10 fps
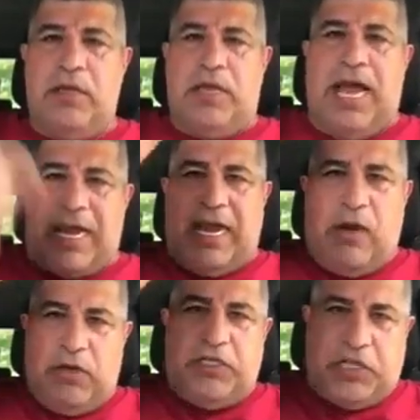يا
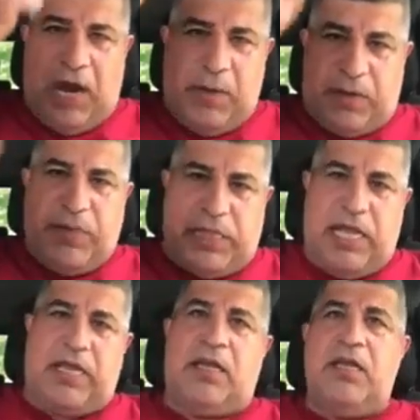كاو اللي جابك
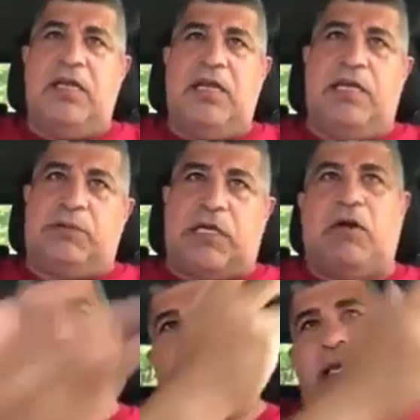مثلك
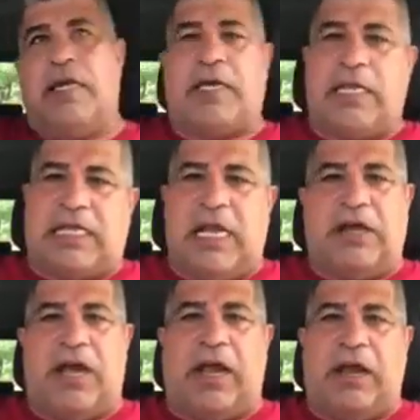مسوي لي كتله
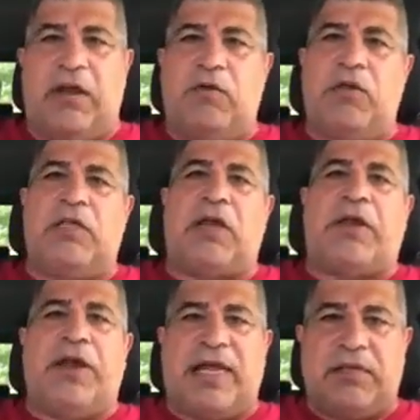عراقيون ولد
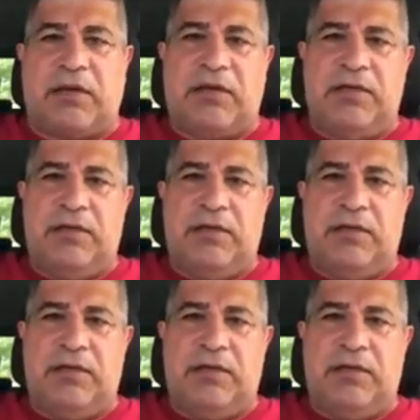القنادر